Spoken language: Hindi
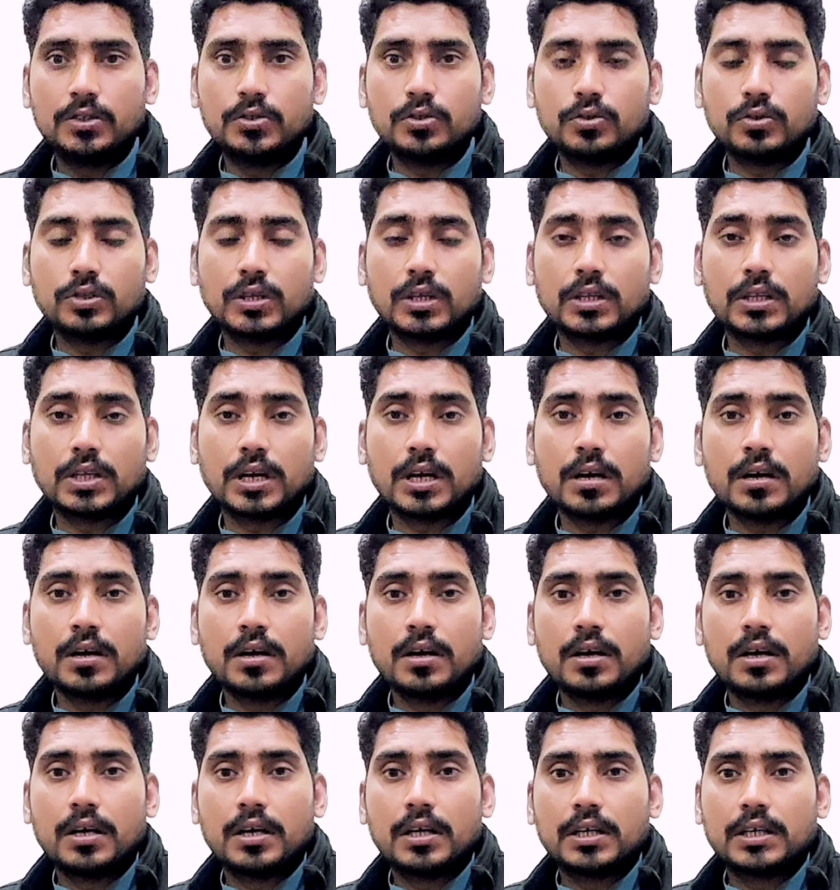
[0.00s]
जो होता था
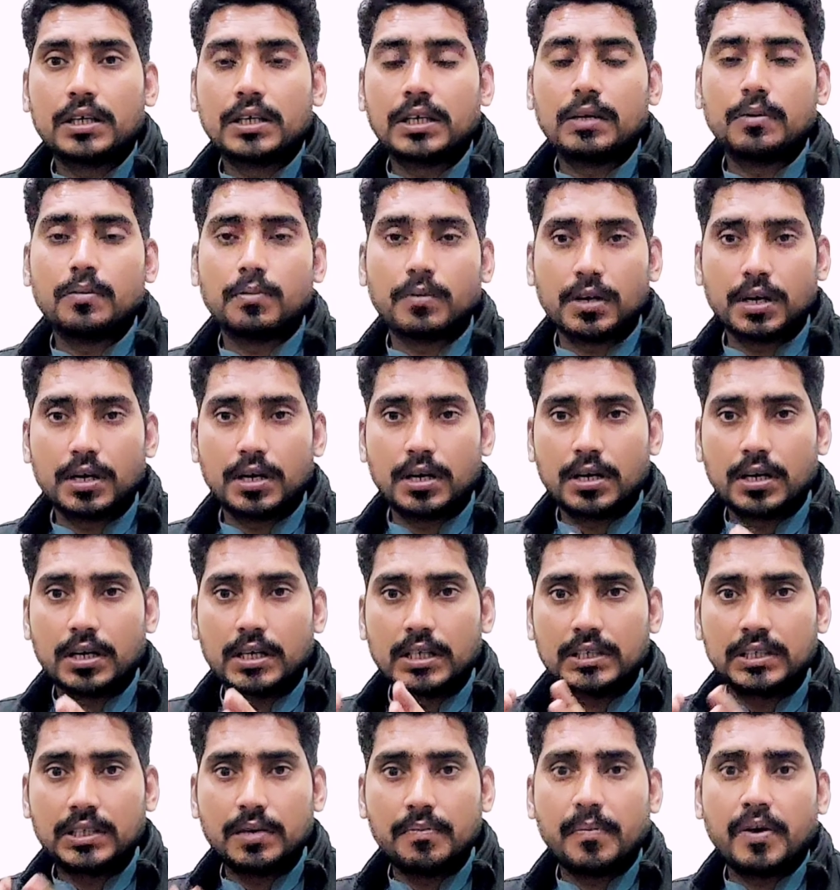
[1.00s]

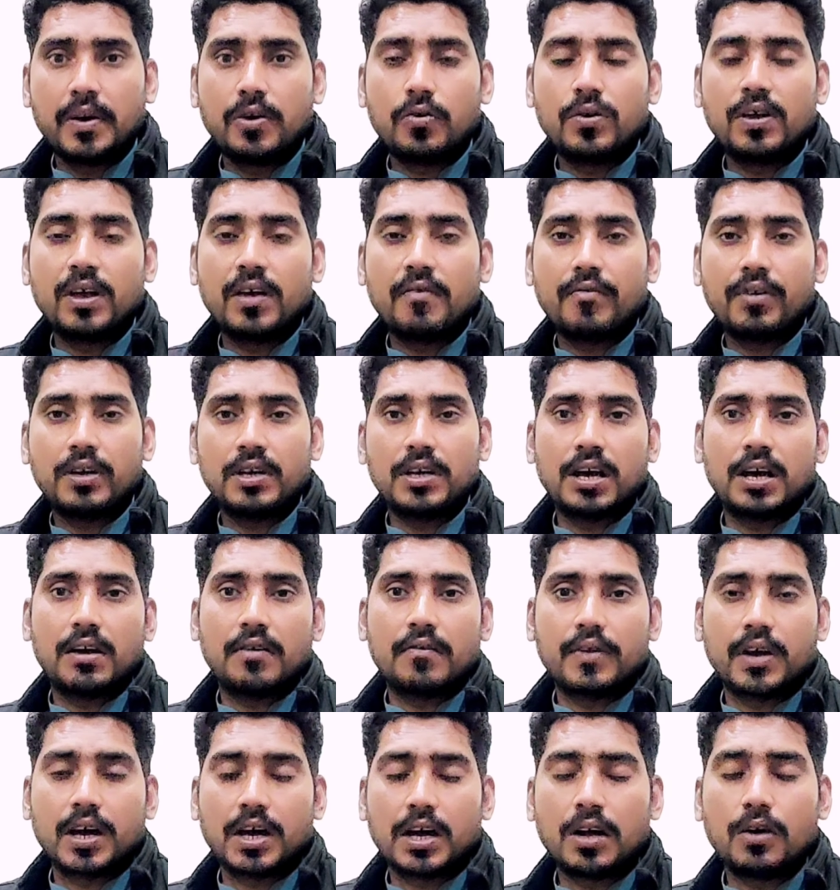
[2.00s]
किसी पर कोई एफआईआर
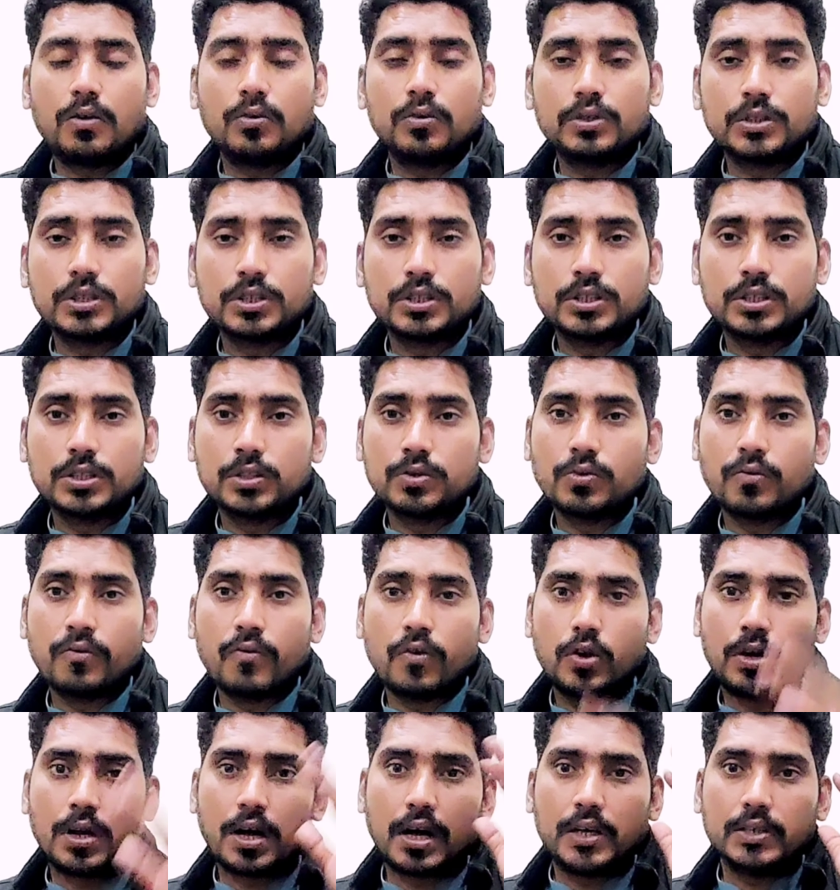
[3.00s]
वगैरह होती थी तो वो
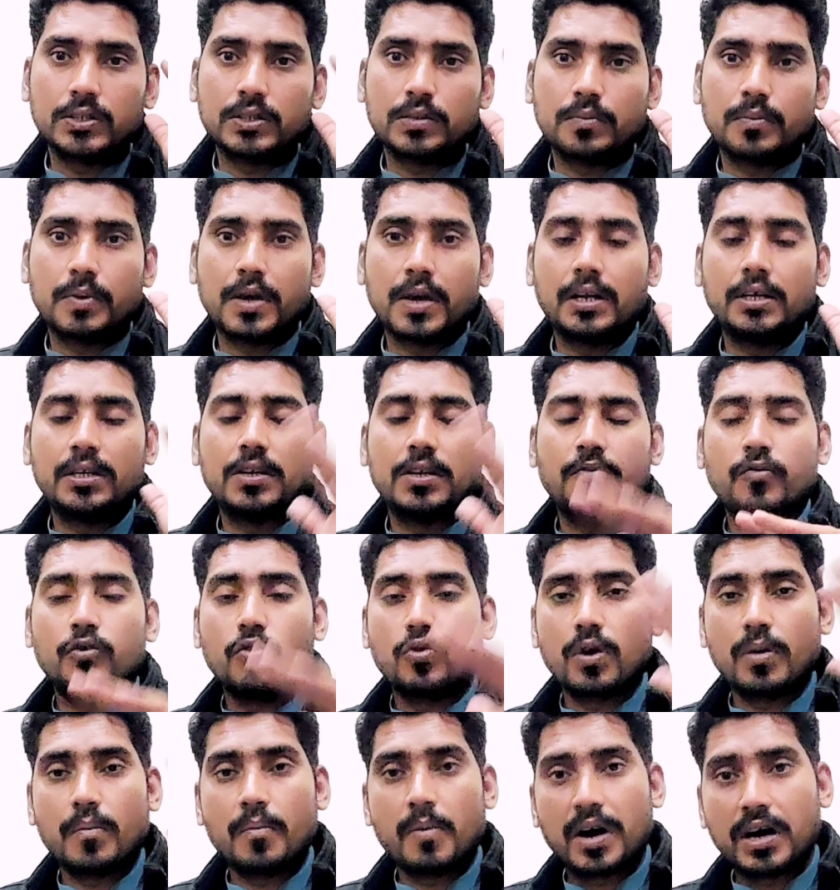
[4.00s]
लास्ट पे इंटरव्यू
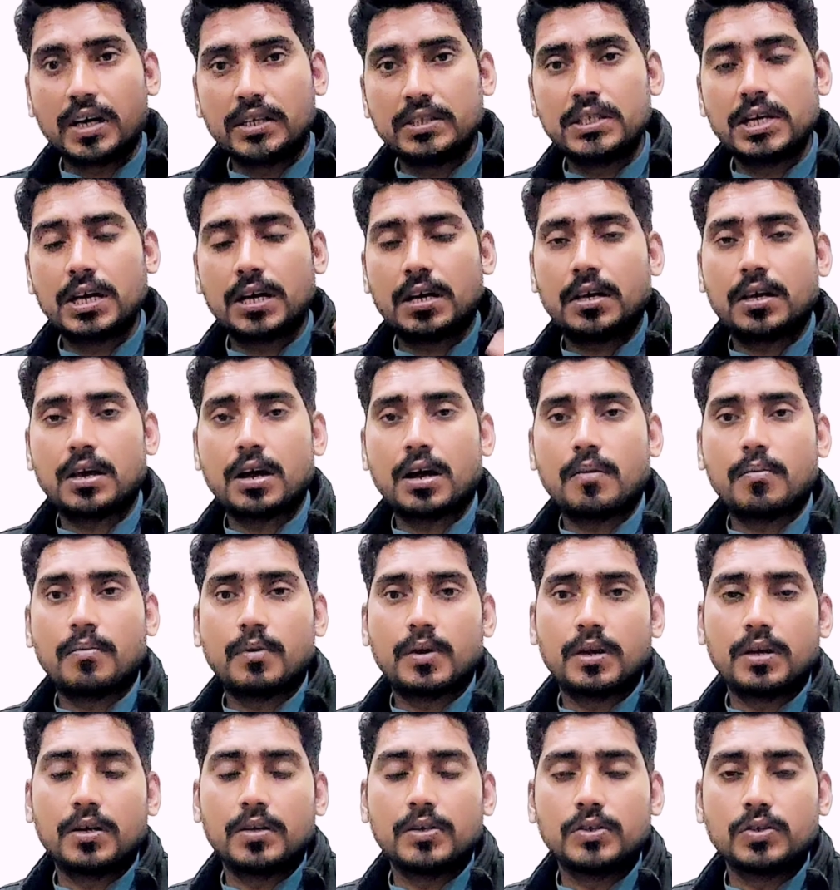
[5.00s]
के बाद जाके
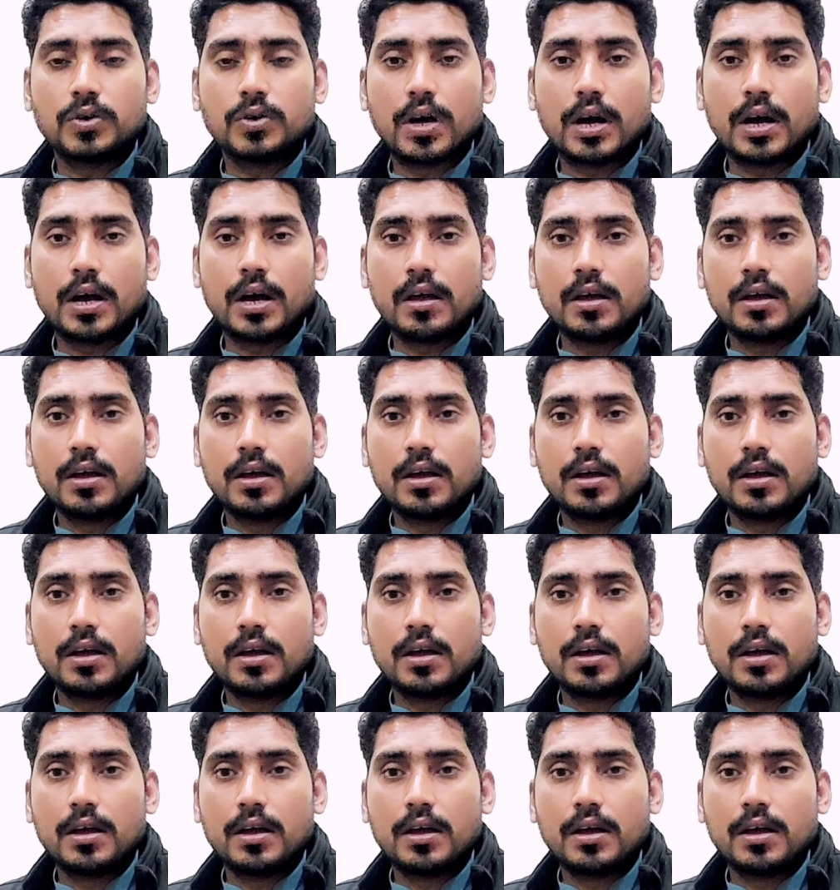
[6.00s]
आपके जो है